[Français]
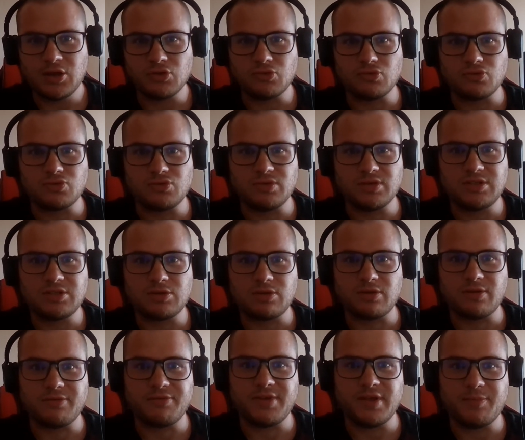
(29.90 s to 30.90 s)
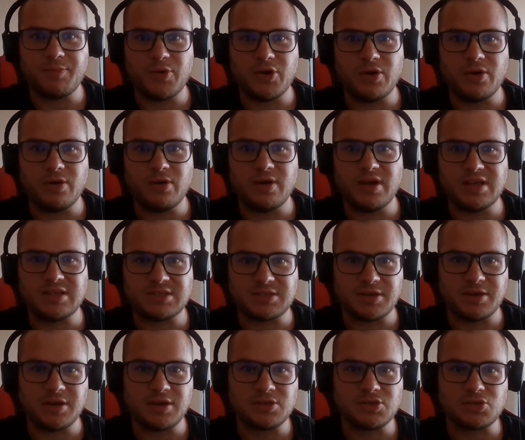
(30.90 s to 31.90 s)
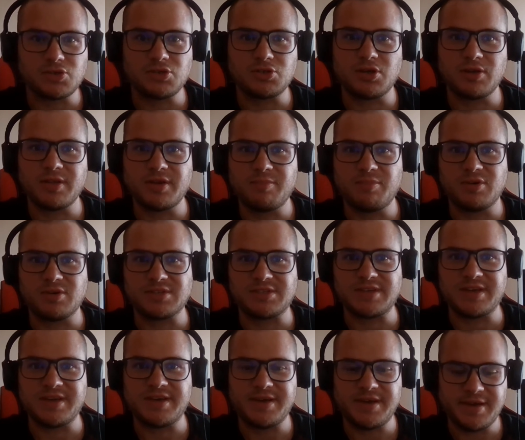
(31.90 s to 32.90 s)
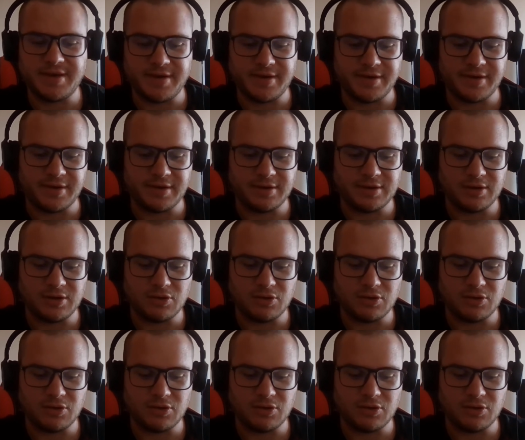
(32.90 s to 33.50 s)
tout de suite sur le film euh, Esther, ce que j'en ai pensé, euh,